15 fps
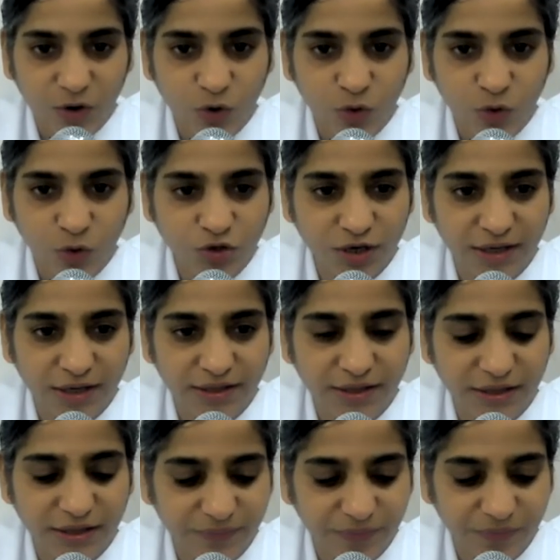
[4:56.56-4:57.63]
ओम
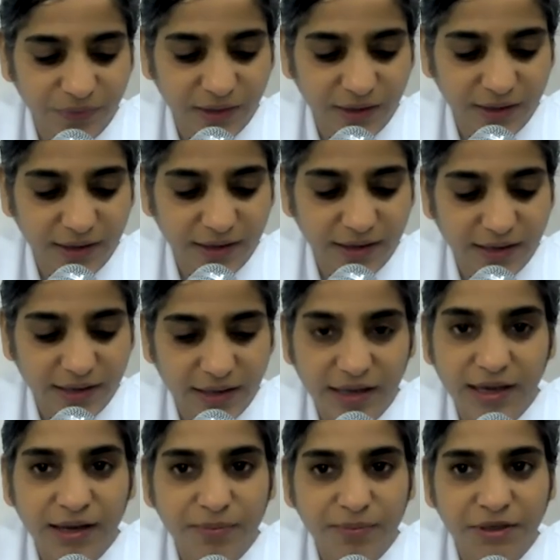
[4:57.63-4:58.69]
शांति
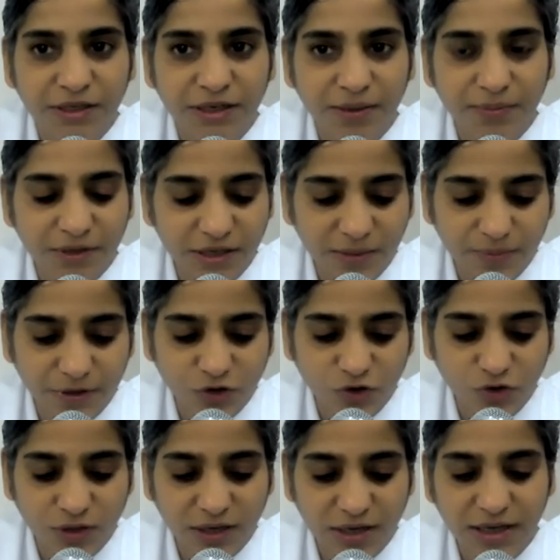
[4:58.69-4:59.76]
मीठे मीठे
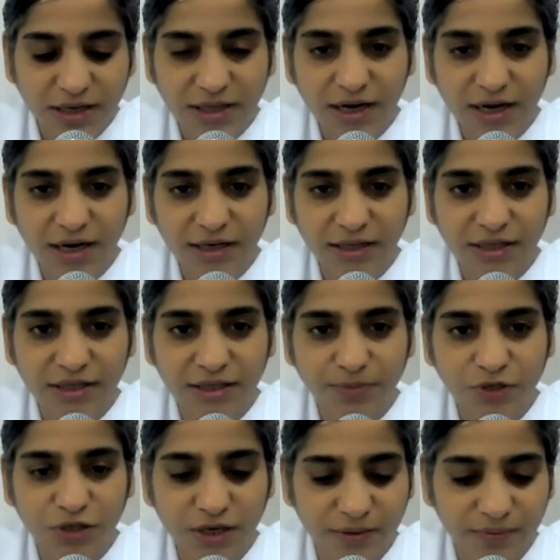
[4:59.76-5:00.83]
बच्चों ने गीत का अर्थ
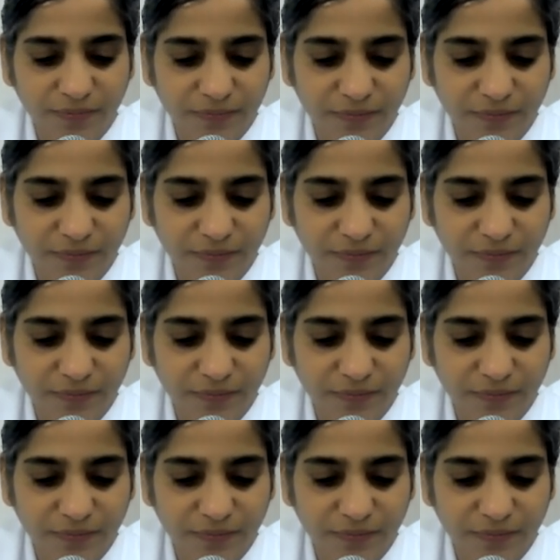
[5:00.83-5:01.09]
समझा